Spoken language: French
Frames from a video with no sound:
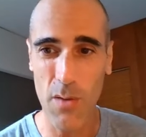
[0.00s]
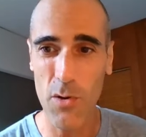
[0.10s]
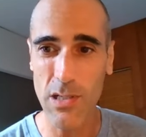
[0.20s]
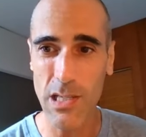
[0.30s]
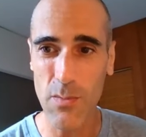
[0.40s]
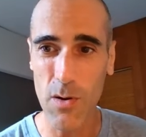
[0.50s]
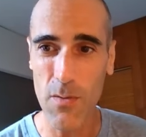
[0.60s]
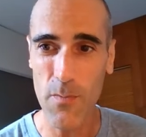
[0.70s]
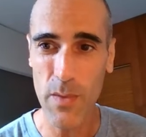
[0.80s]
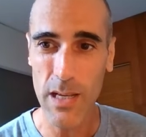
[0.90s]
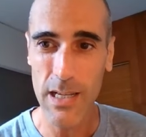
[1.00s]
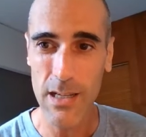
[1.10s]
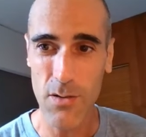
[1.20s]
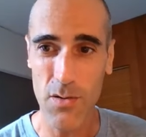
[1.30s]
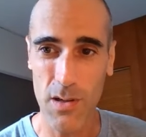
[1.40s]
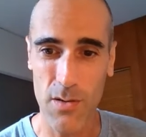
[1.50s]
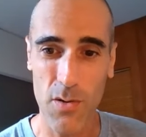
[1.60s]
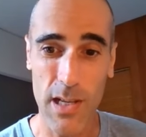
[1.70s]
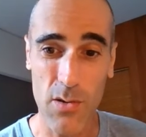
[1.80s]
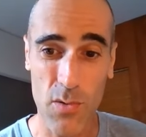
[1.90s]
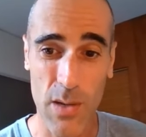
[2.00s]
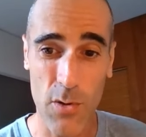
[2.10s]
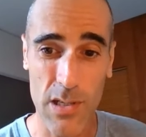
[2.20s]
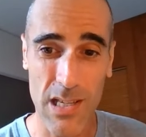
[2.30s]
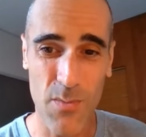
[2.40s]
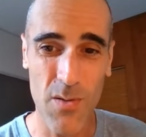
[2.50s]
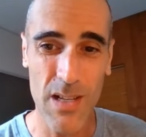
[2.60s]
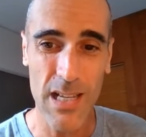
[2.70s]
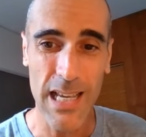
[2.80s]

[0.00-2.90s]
amortissement, dotation aux amortissements.